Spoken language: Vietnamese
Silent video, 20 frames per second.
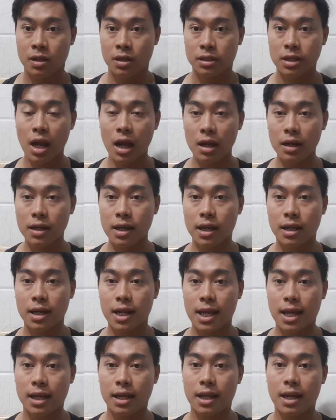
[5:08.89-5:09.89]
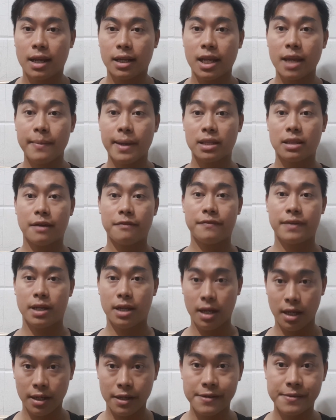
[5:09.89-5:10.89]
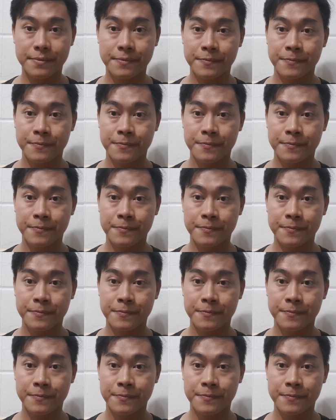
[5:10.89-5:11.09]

đó là là là cái bài tập về hơi